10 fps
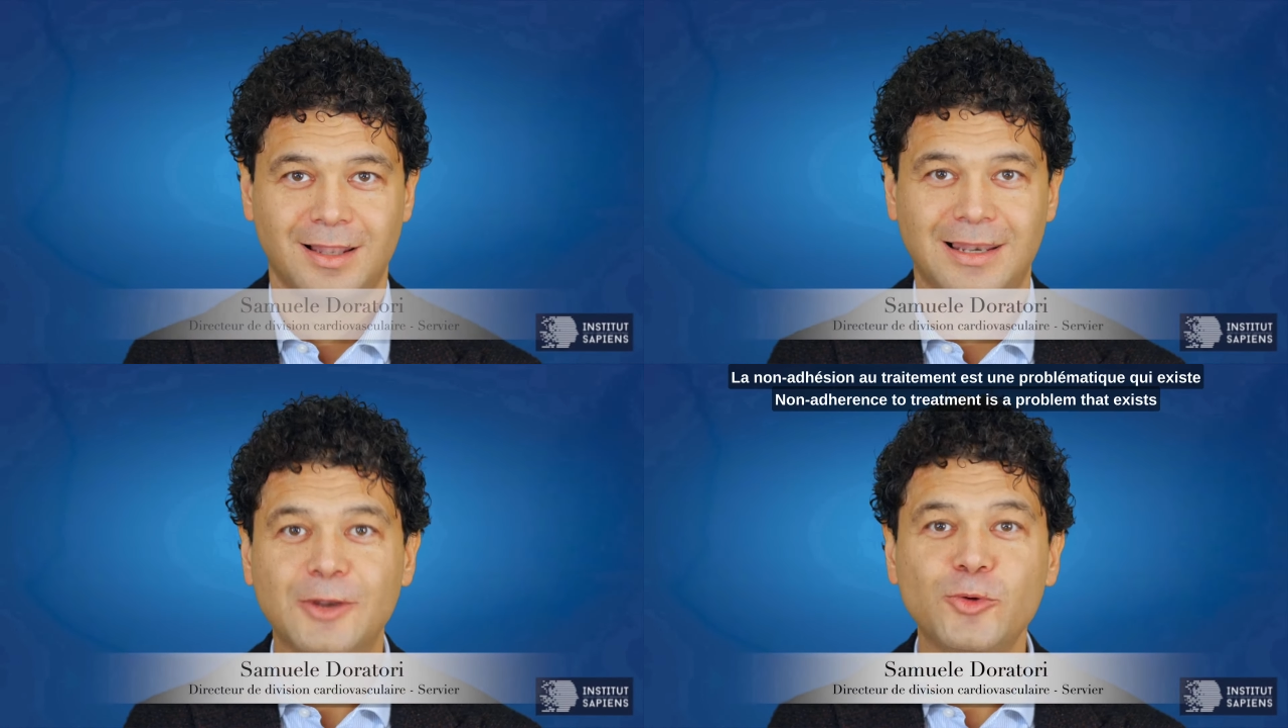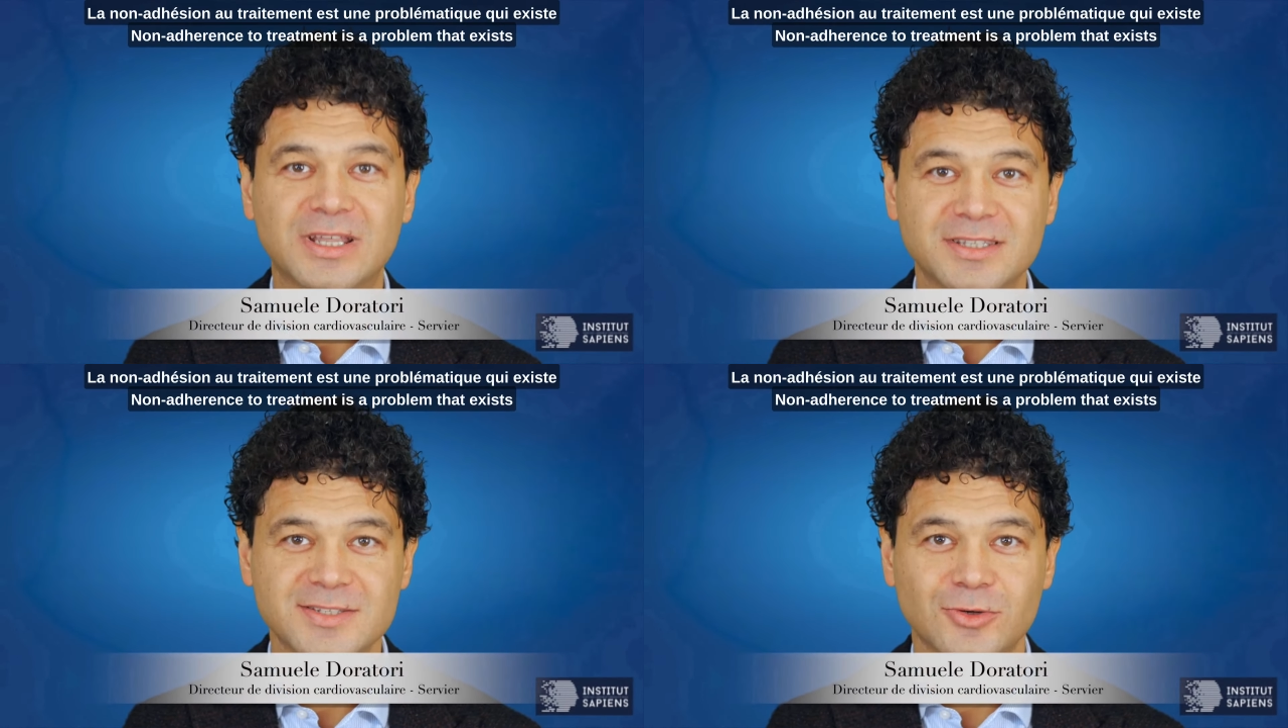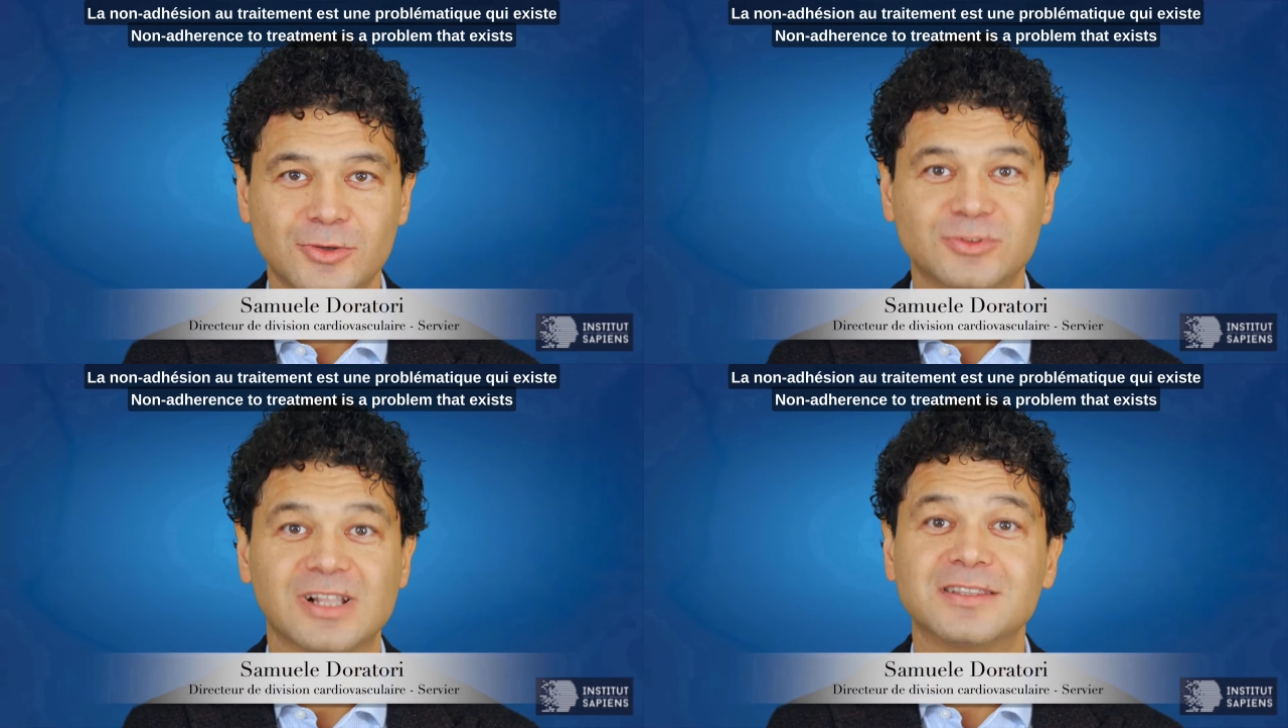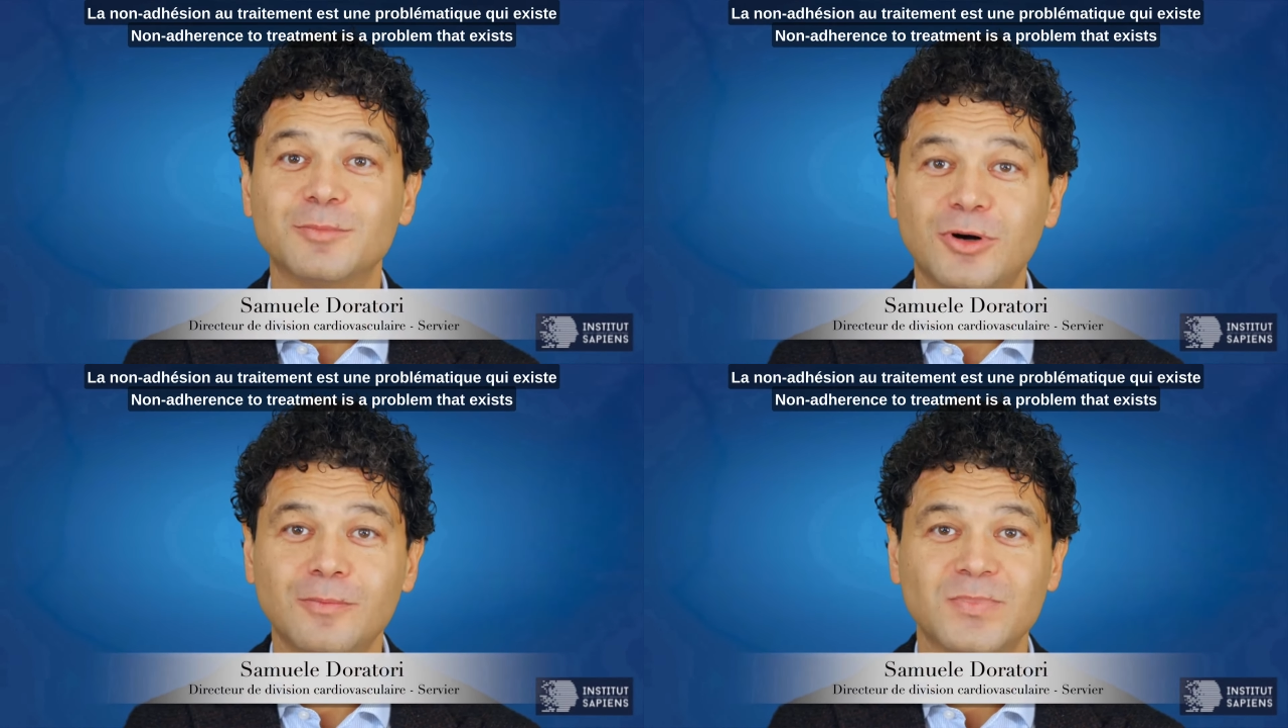La non-adhésion au
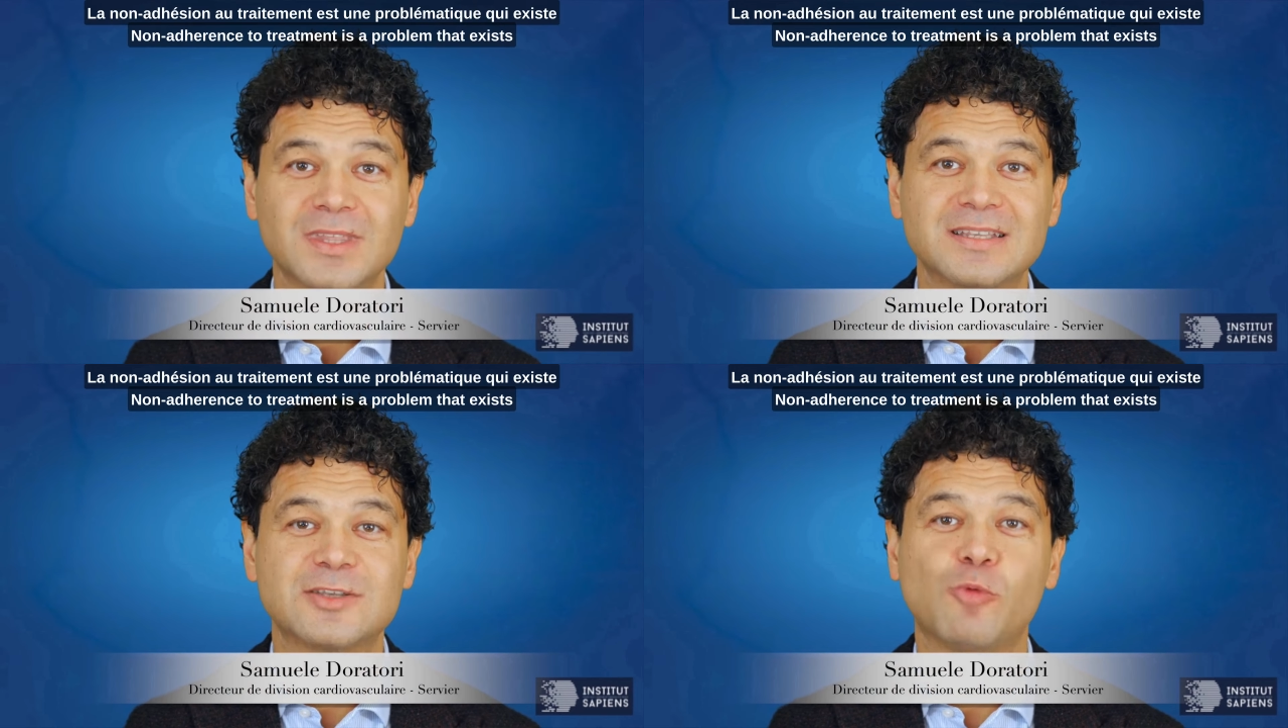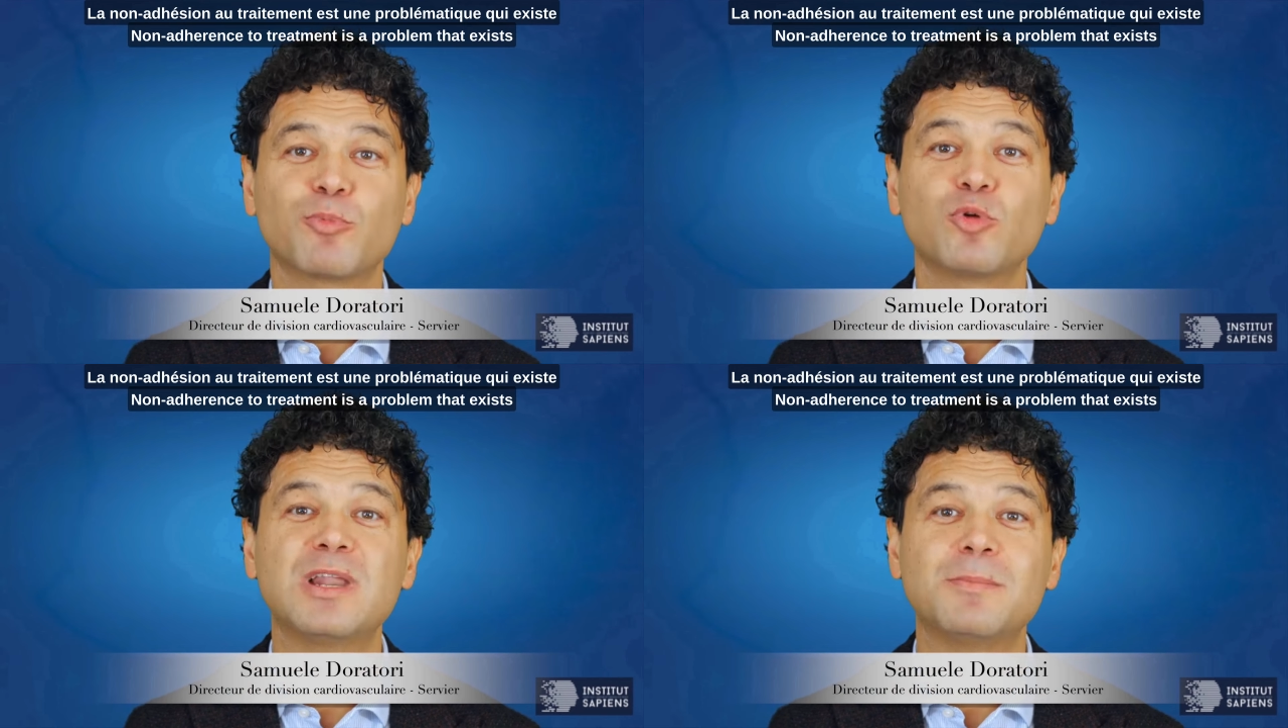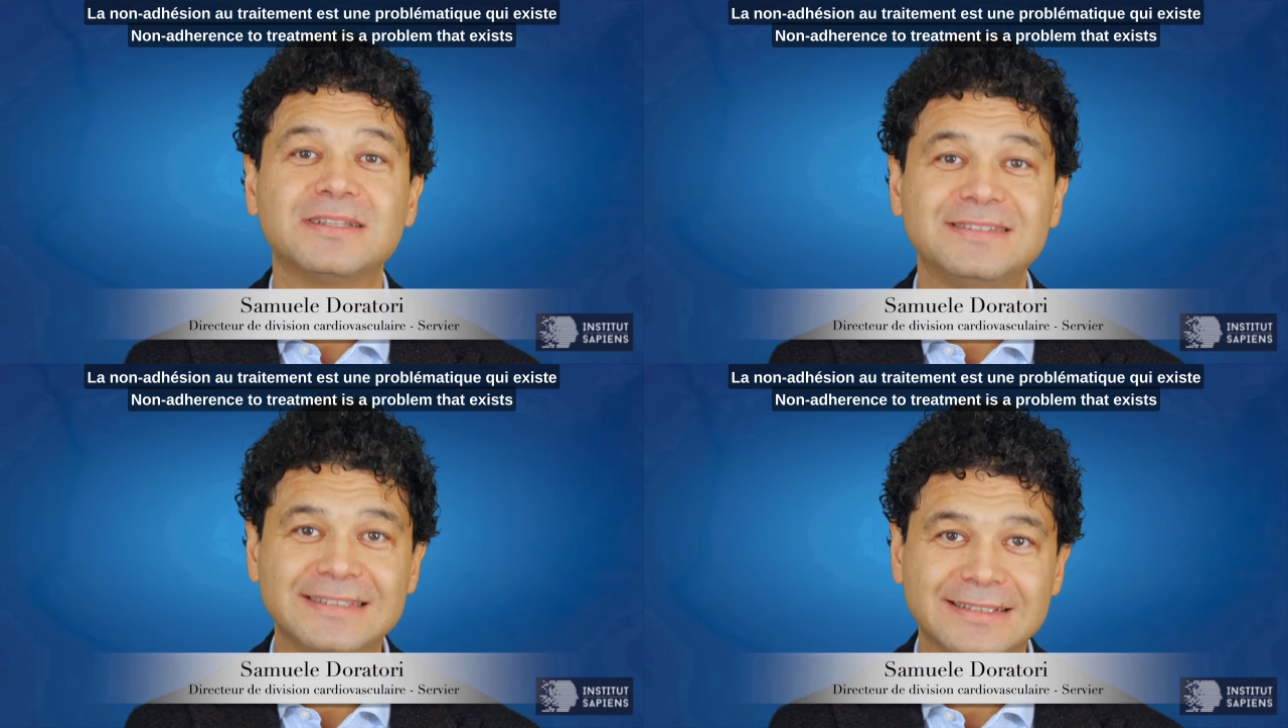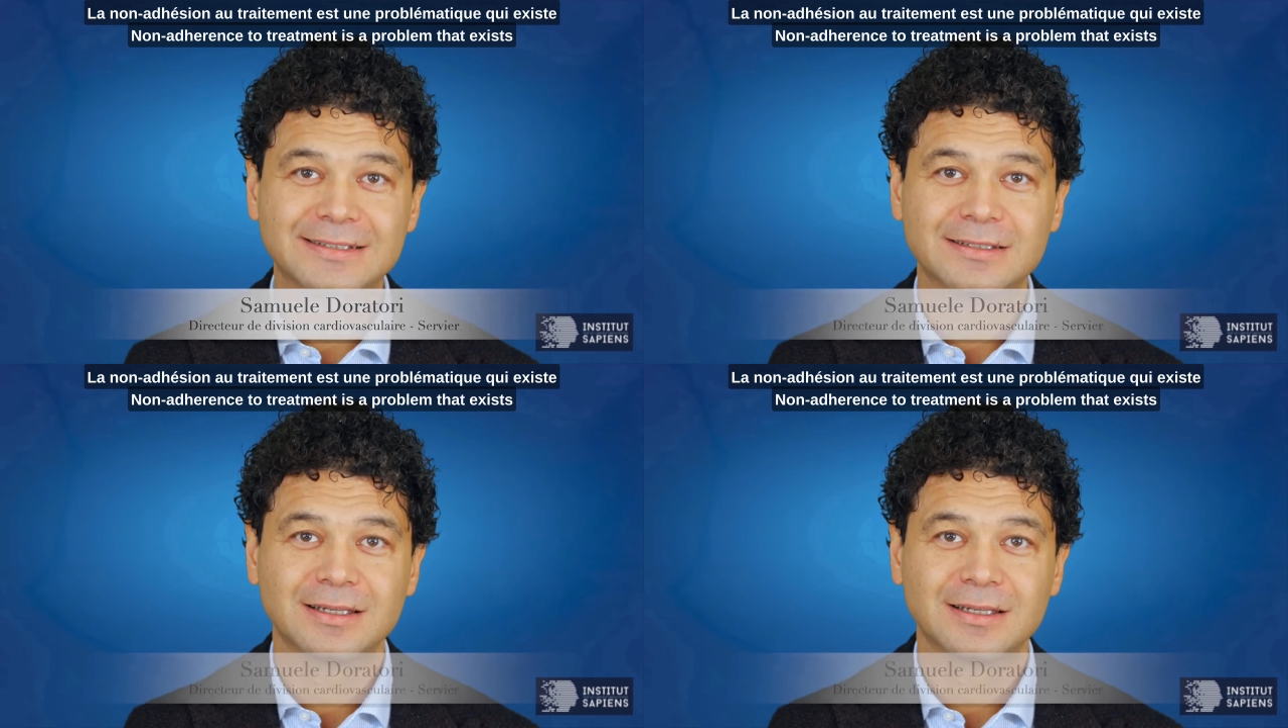traitement, c'est une problématique